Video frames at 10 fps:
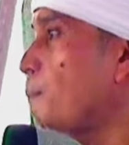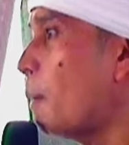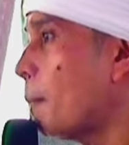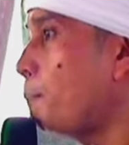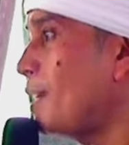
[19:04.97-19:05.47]

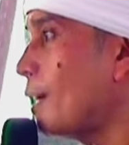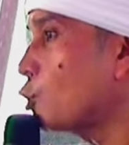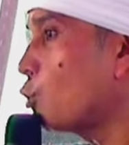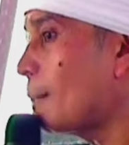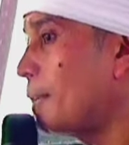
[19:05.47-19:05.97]
pemimpin yang
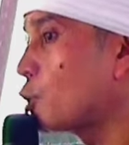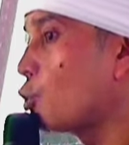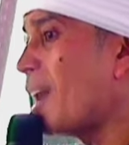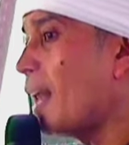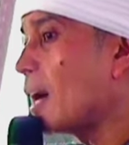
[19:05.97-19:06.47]
suka
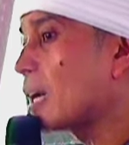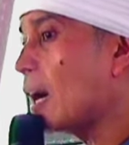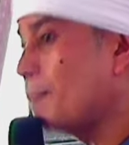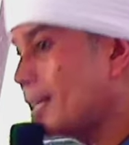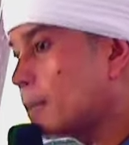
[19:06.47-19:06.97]
menjual
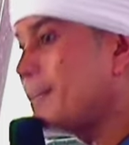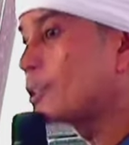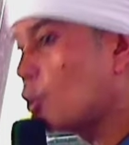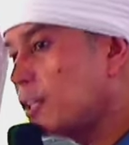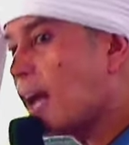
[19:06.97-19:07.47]
agama demi
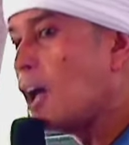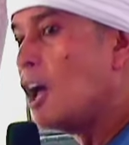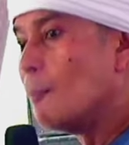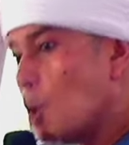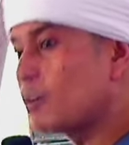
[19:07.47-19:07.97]
dunia
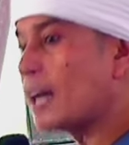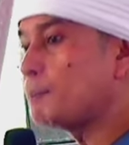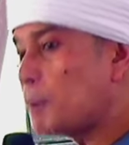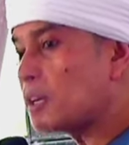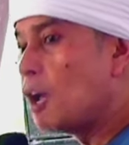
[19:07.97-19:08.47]
bukan
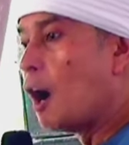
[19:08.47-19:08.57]
per,